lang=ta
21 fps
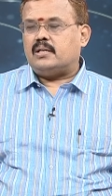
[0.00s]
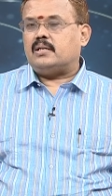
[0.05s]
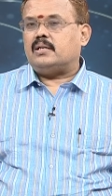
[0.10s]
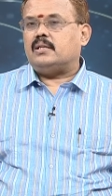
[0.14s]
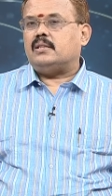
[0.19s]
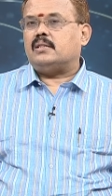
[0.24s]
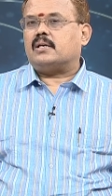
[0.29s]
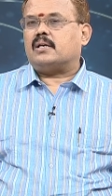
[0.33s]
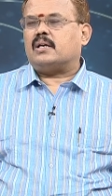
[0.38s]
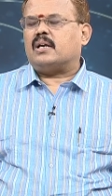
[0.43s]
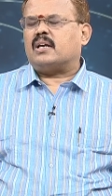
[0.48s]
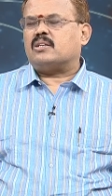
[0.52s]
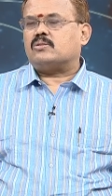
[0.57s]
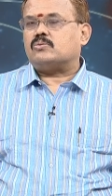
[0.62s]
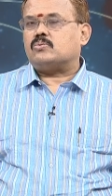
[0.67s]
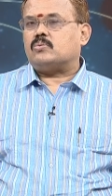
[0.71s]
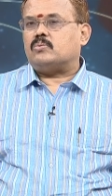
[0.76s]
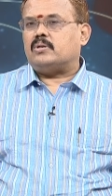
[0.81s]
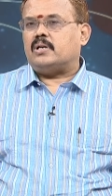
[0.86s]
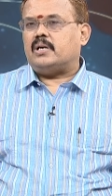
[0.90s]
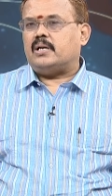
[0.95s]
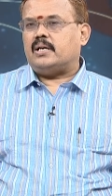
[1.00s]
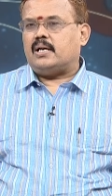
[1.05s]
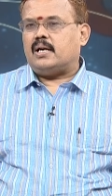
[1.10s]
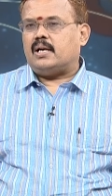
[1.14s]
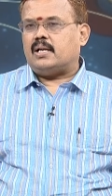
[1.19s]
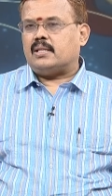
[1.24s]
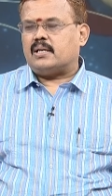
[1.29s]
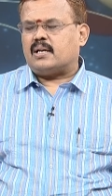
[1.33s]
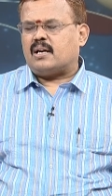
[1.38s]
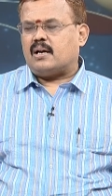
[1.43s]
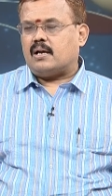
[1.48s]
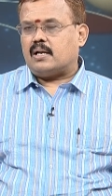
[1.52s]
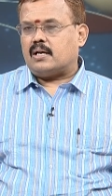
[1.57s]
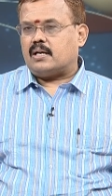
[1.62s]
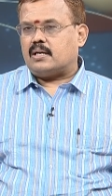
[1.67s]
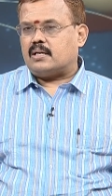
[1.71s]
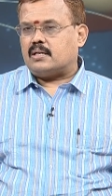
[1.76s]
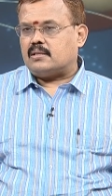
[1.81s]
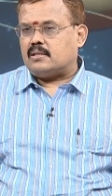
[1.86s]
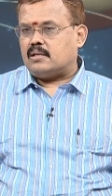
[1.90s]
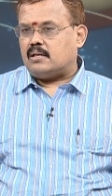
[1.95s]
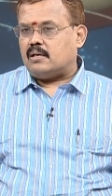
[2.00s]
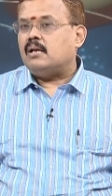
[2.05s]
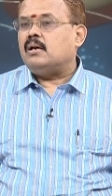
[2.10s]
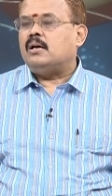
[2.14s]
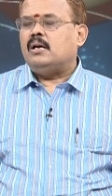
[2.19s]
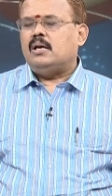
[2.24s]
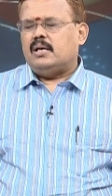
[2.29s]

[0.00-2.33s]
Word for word: என்று இந்த கிரக சூழ்நிலைகள் அந்த காலகட்டத்தில்